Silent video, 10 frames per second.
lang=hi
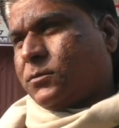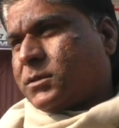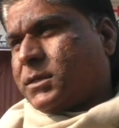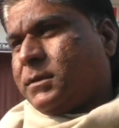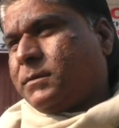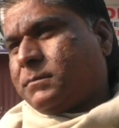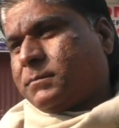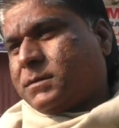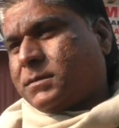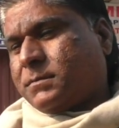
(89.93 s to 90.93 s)
उसकी
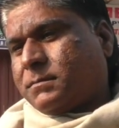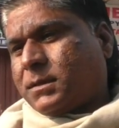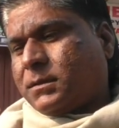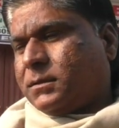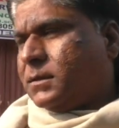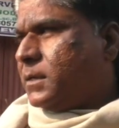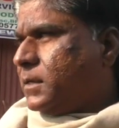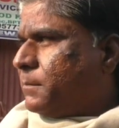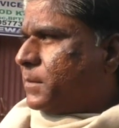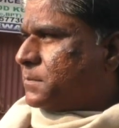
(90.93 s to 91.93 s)
बसपा
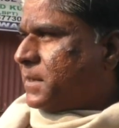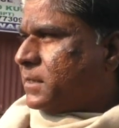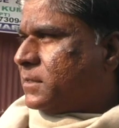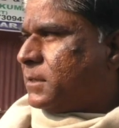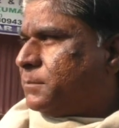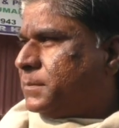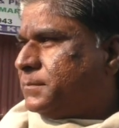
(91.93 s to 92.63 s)
की बसपा की तरफ